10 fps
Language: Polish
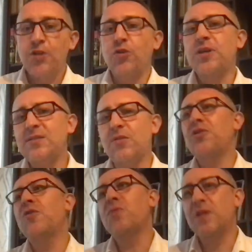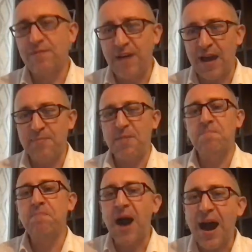No jest to, nie ukrywajmy,
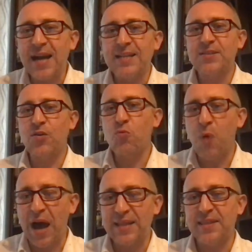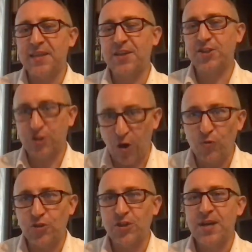bardzo ładny
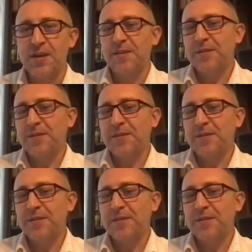chrząszcz.